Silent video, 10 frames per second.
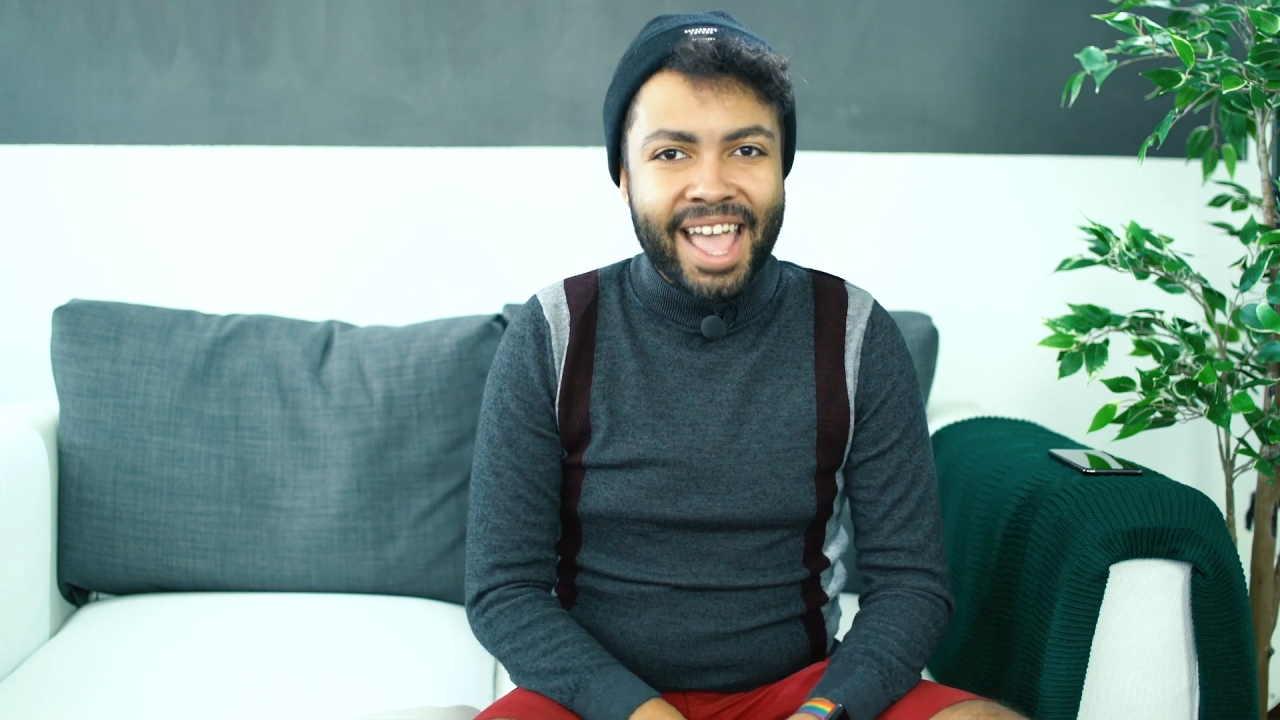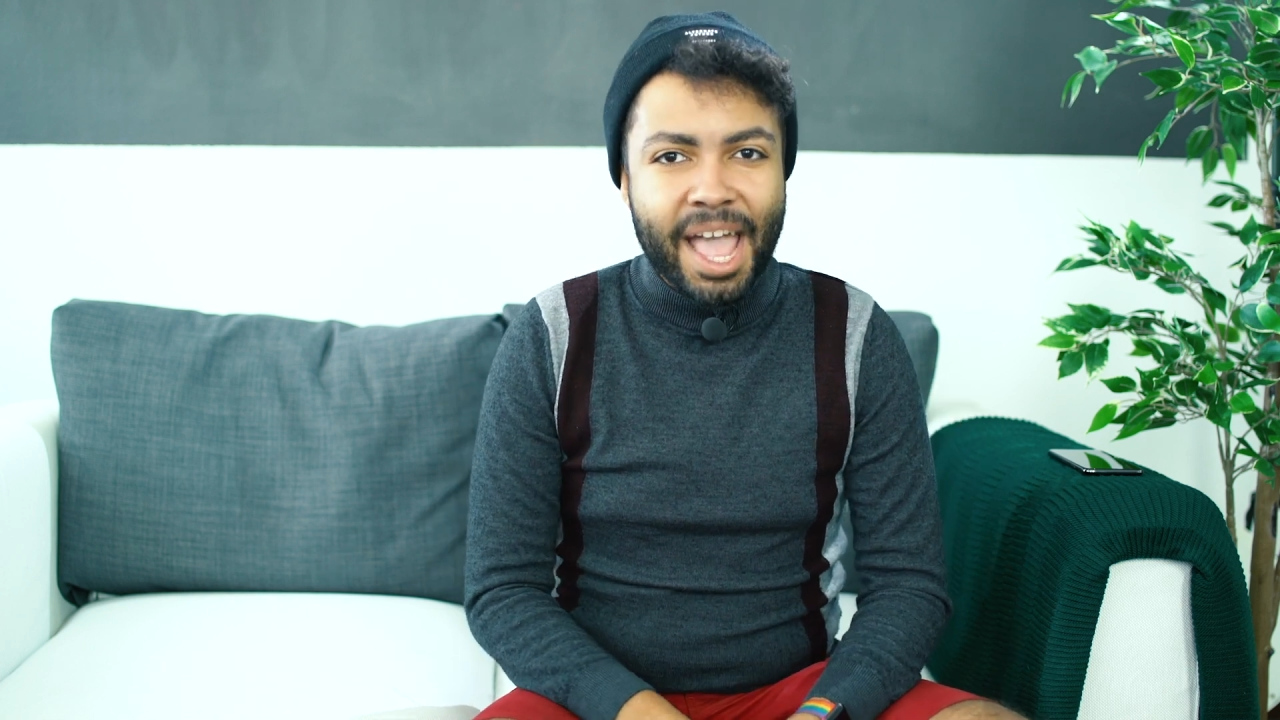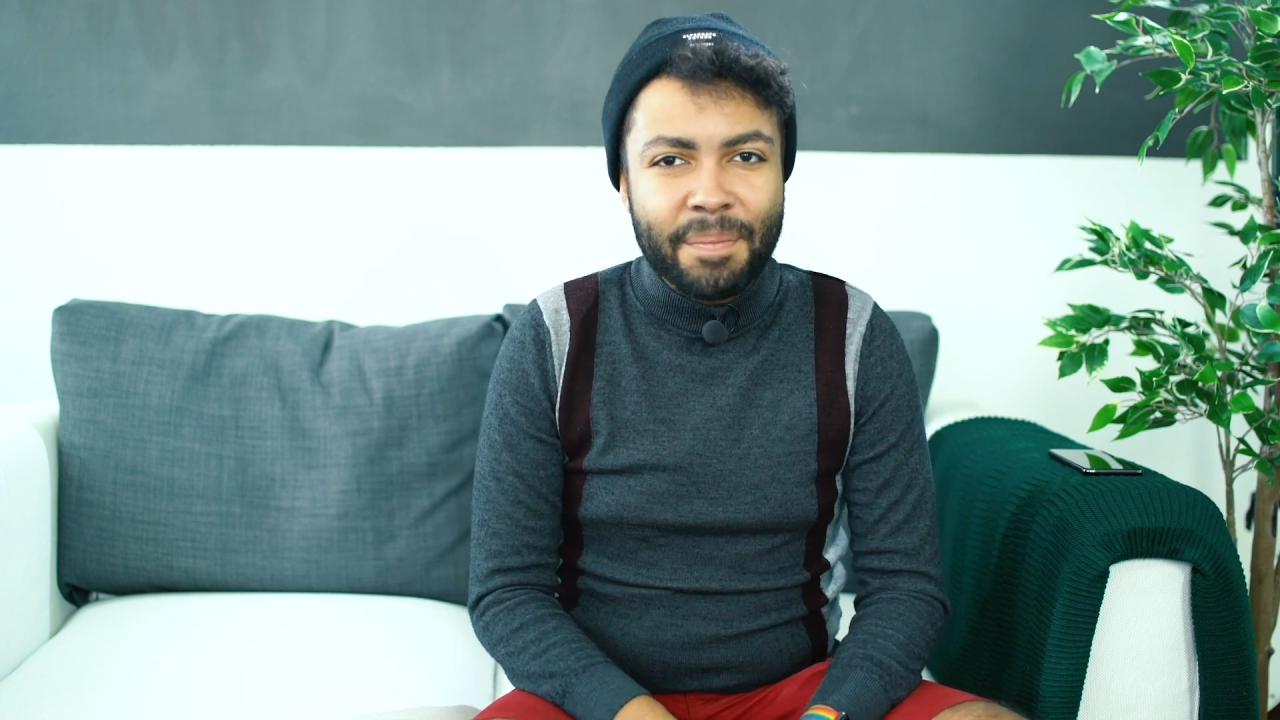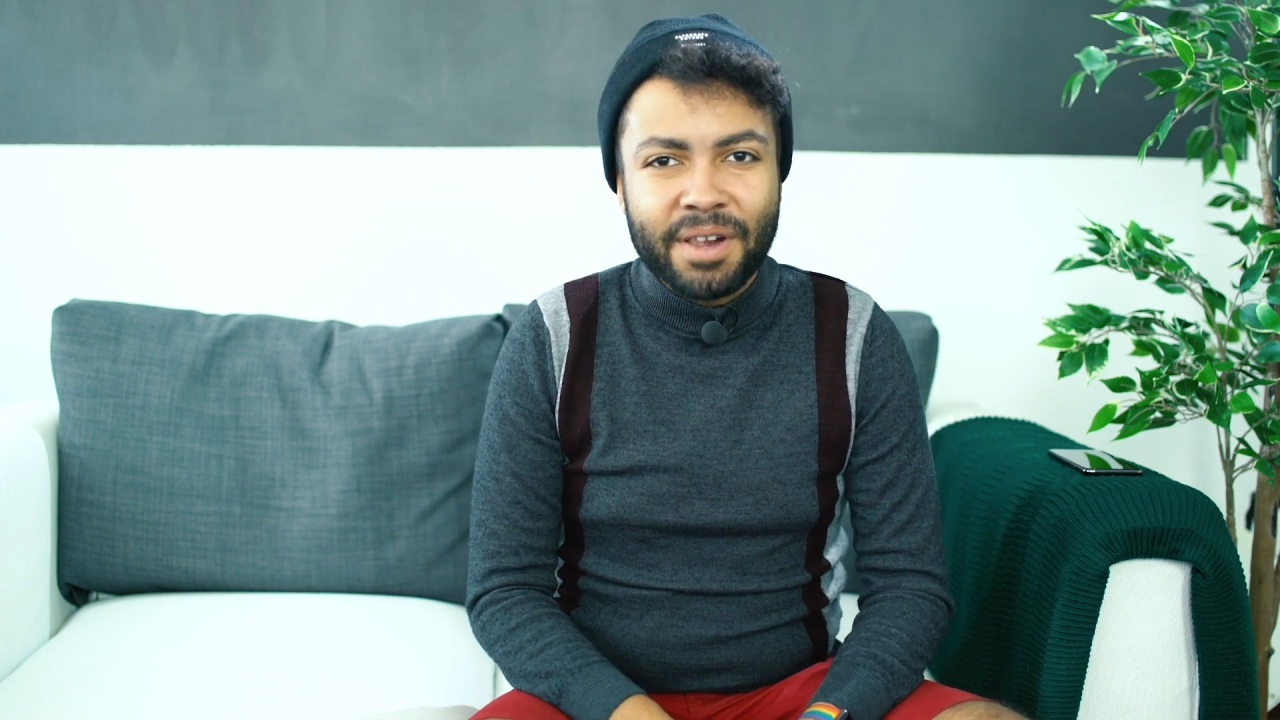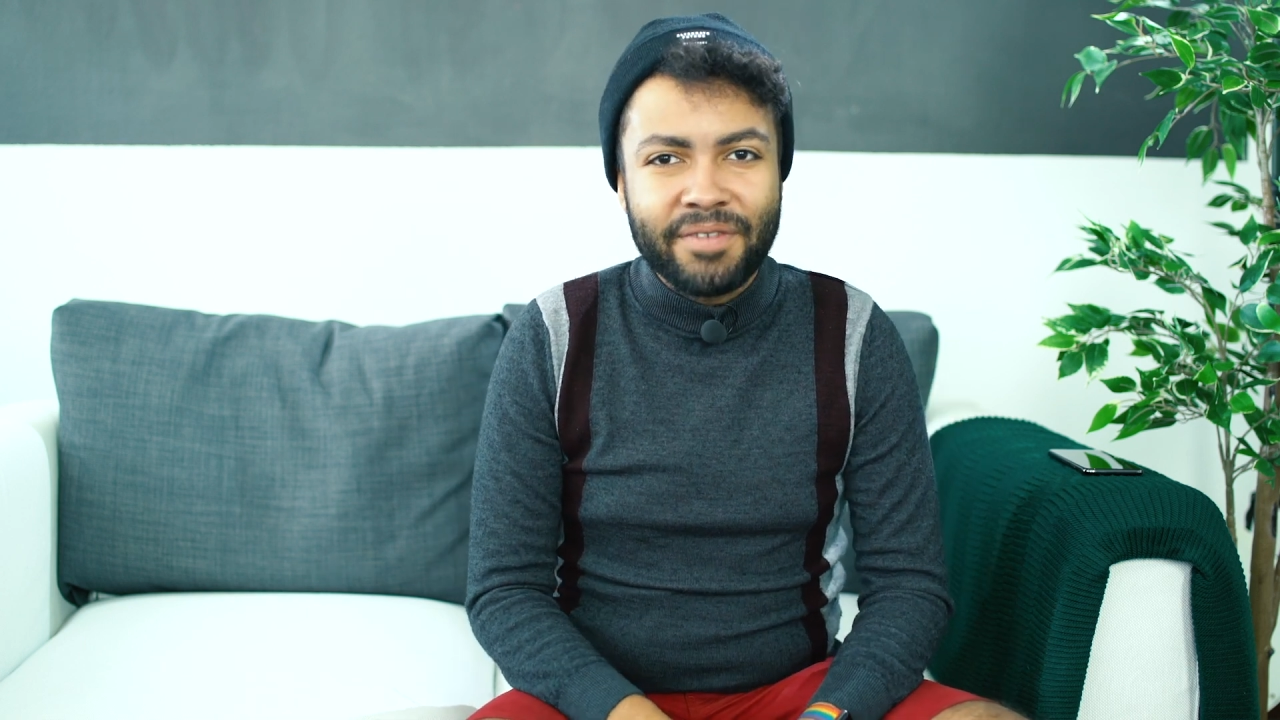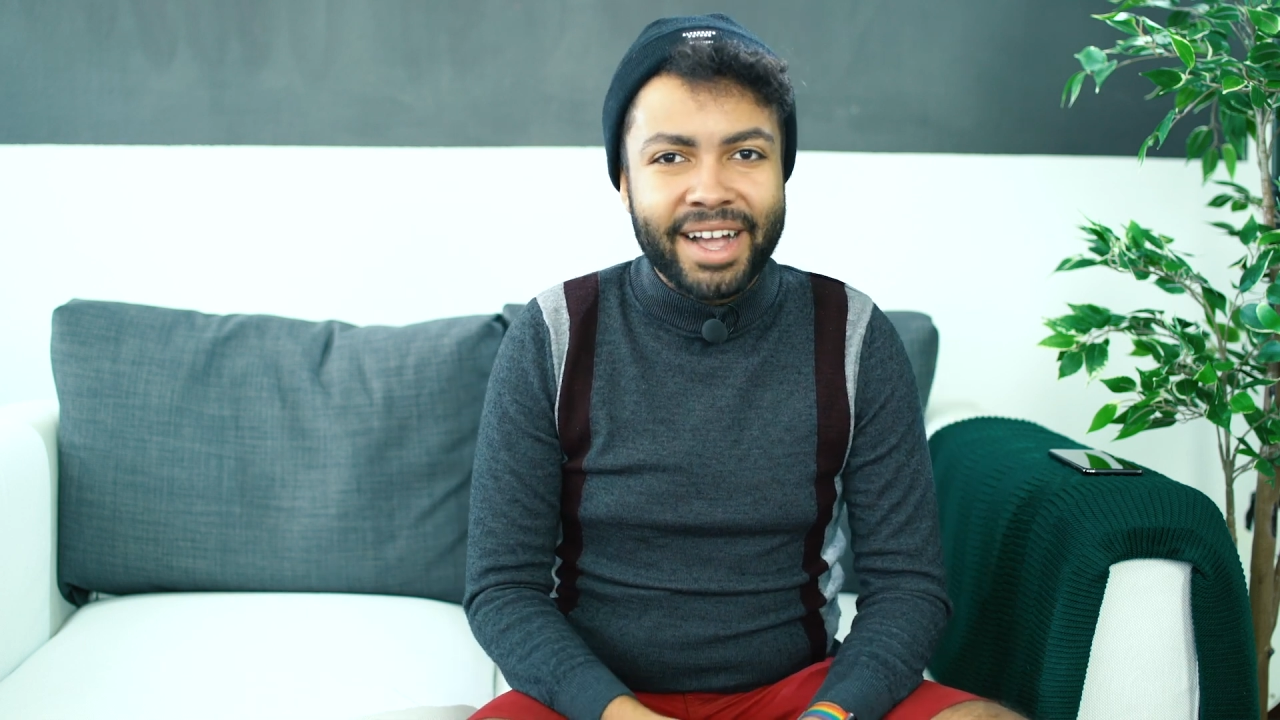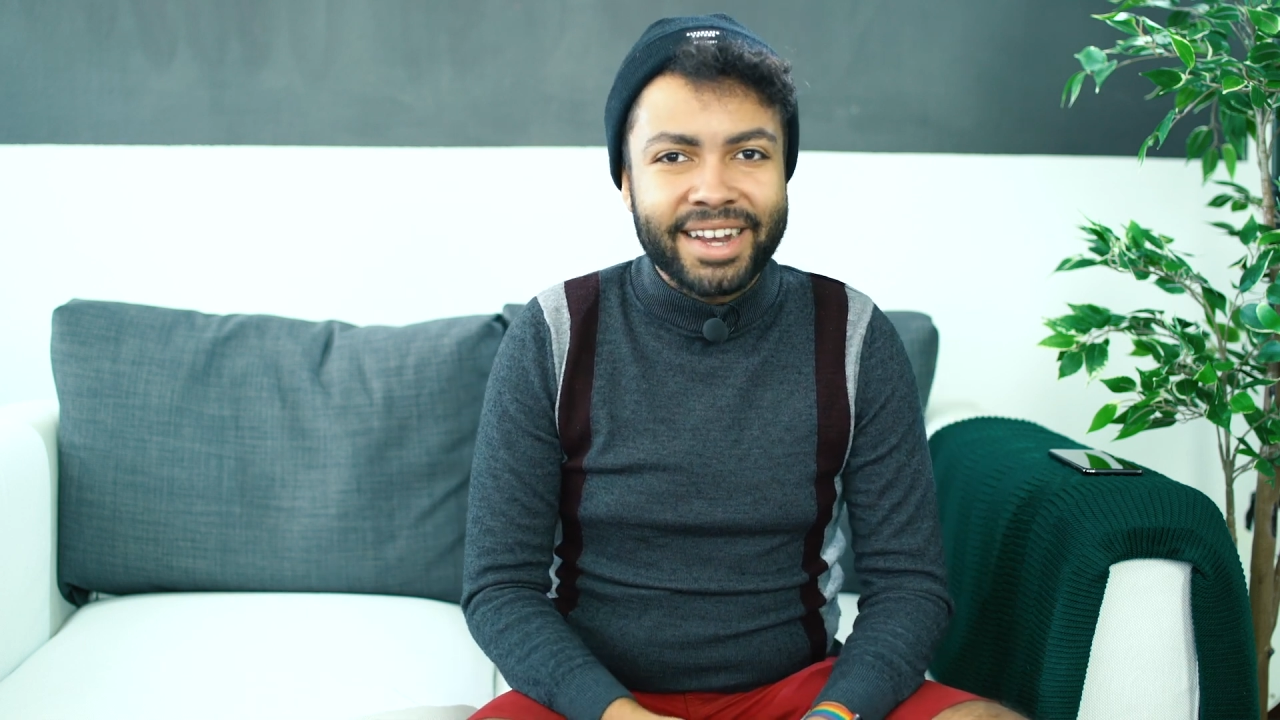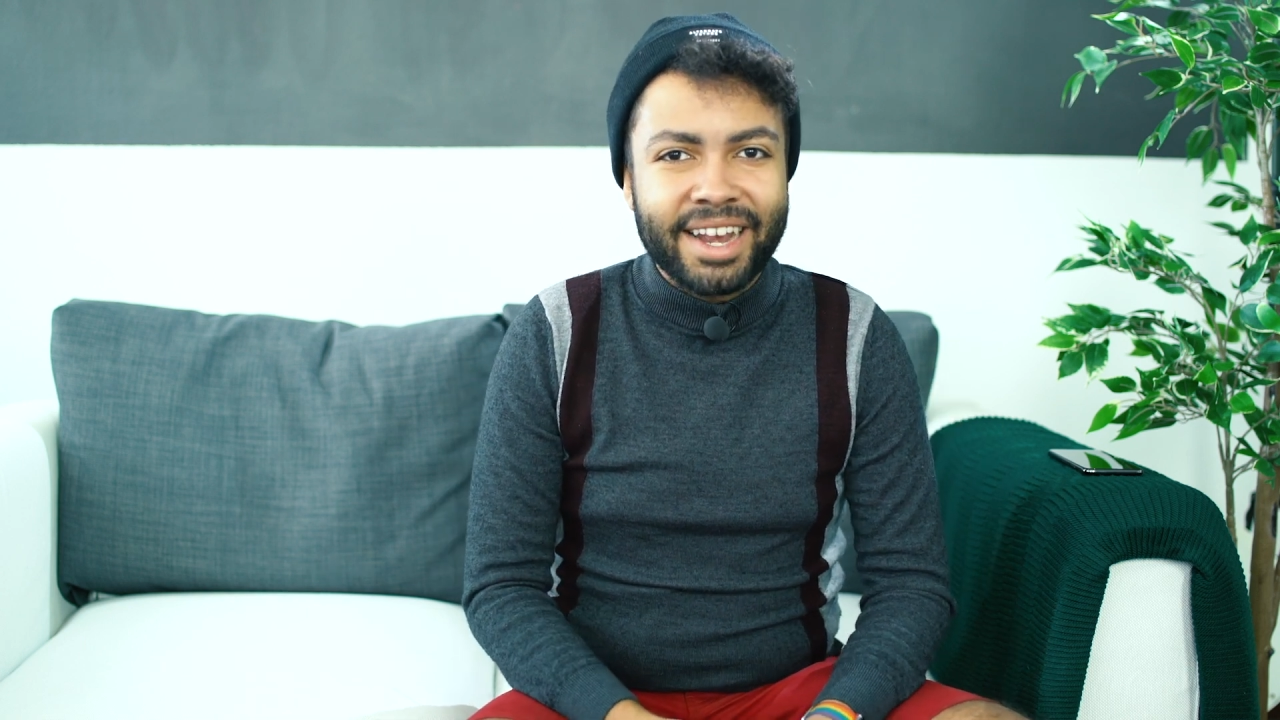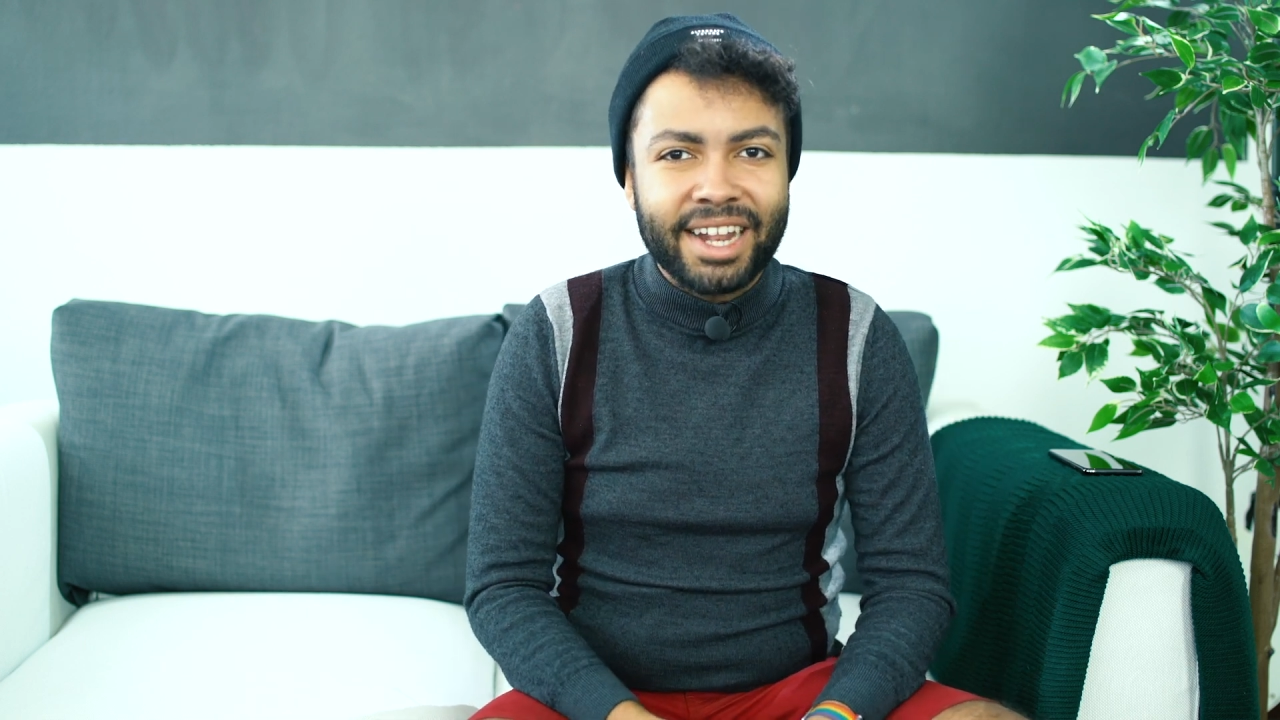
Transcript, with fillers: Apple war in der